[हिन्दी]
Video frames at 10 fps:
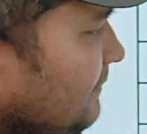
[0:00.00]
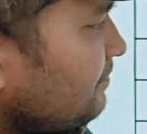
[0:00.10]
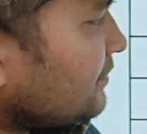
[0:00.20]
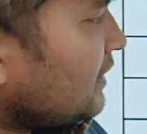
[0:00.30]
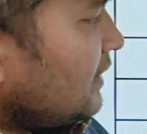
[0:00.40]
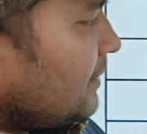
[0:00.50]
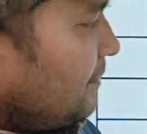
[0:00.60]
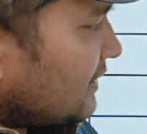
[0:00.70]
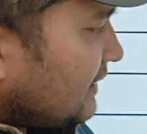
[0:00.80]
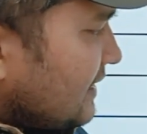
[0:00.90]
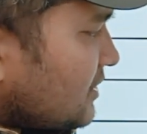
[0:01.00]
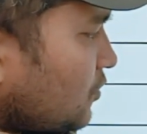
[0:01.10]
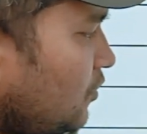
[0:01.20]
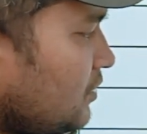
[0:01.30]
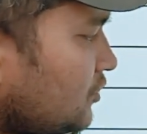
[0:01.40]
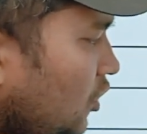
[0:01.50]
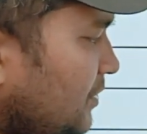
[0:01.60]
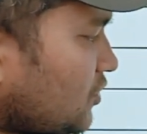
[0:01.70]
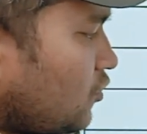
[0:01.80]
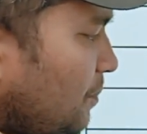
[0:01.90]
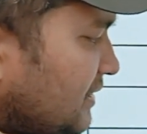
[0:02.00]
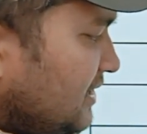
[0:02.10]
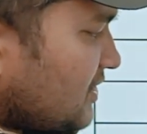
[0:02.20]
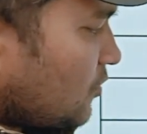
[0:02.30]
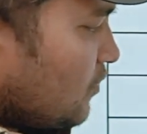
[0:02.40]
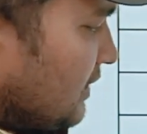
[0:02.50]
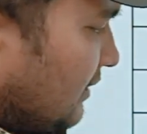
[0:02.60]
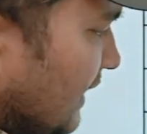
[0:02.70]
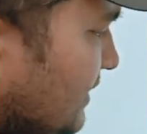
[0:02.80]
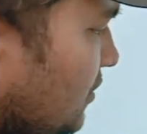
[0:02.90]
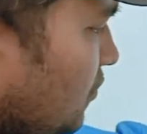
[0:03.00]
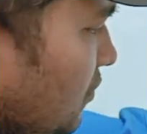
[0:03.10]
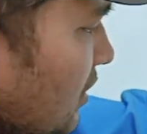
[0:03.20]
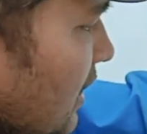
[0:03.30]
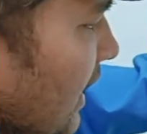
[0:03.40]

है फिर तेईस को चौबीस को पच्चीस को सत्ताईस को